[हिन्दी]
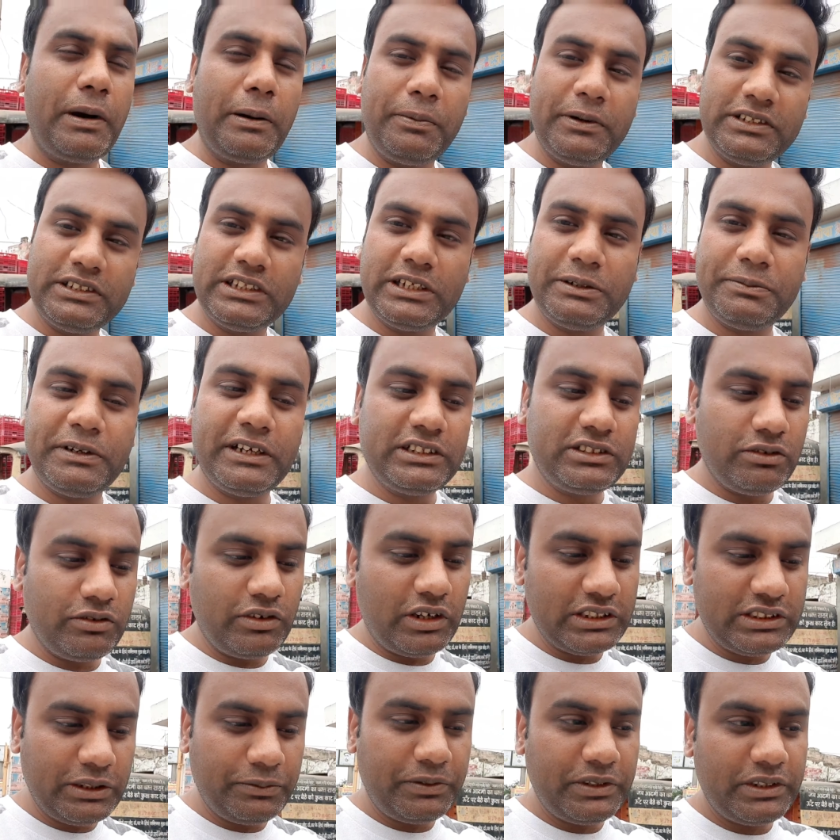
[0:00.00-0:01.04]
पापा जी के पास
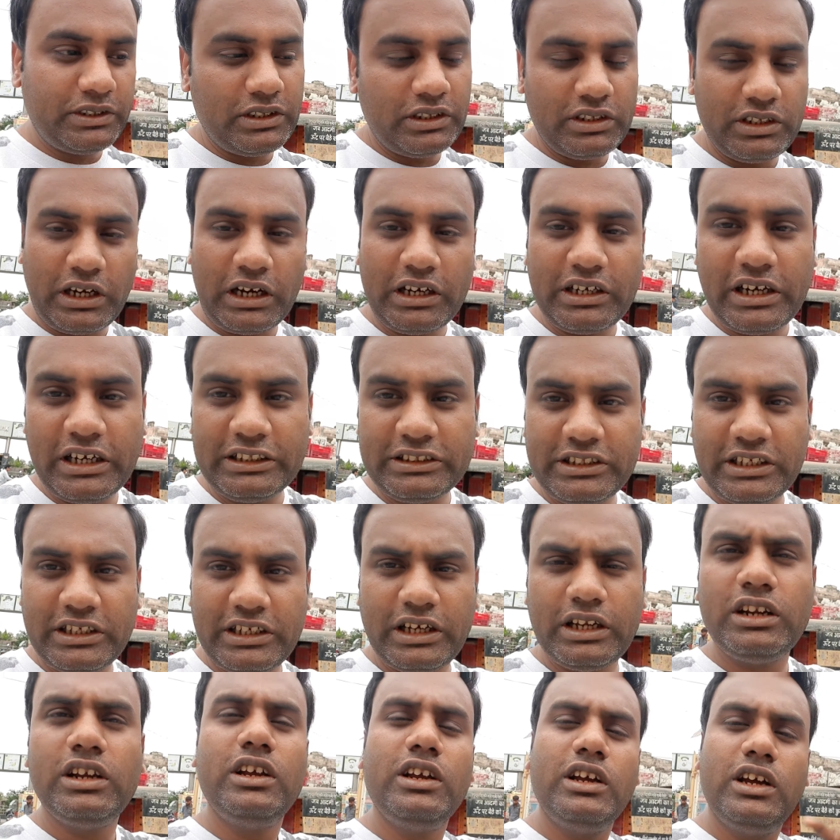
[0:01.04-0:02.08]
वहाँ से फिर आकाश के
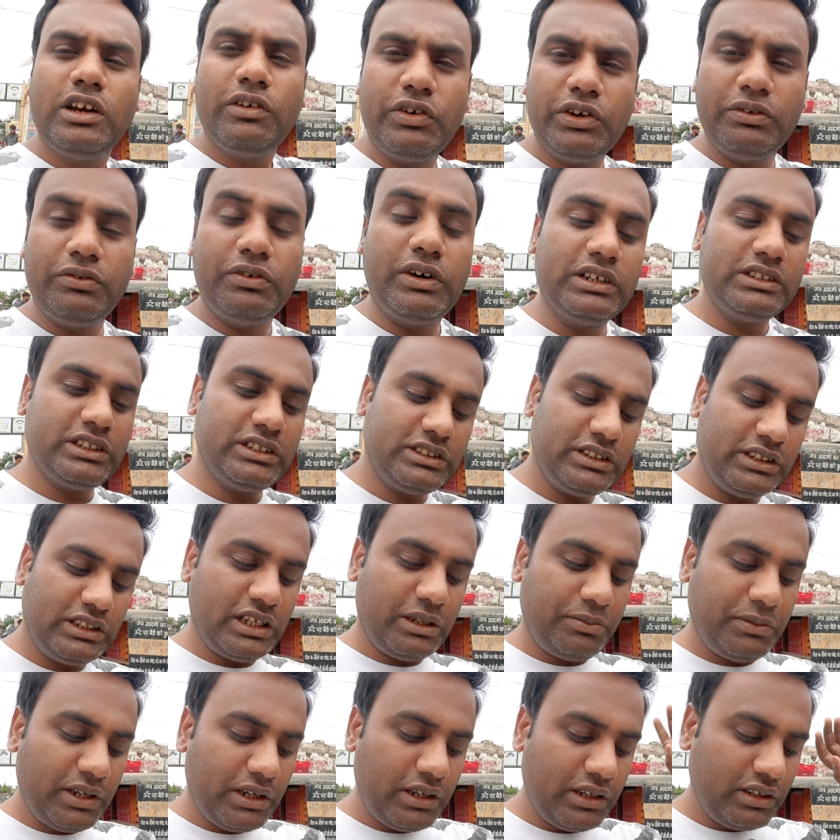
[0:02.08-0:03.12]
घर फिर वहाँ से सीधा
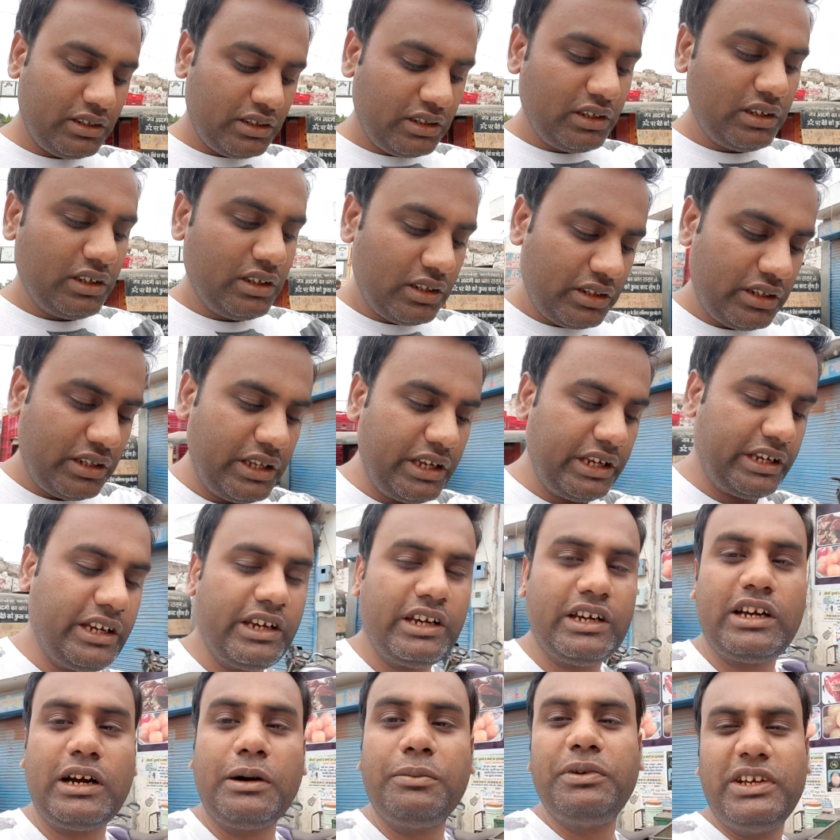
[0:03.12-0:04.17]
अपना
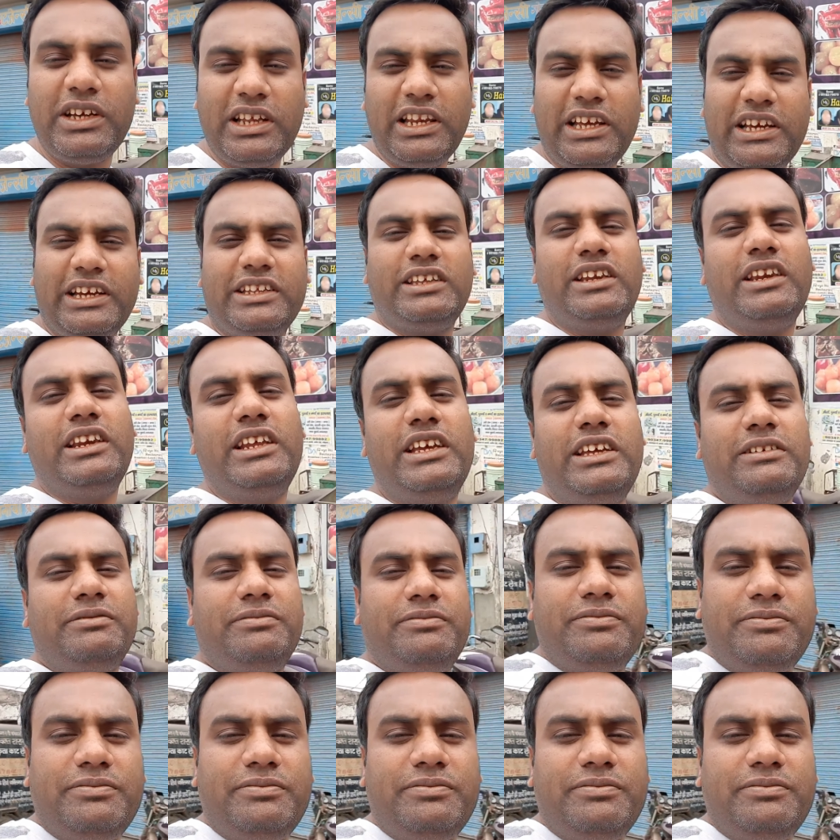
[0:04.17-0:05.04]
देखेंगे कब निकलेंगे दिल्ली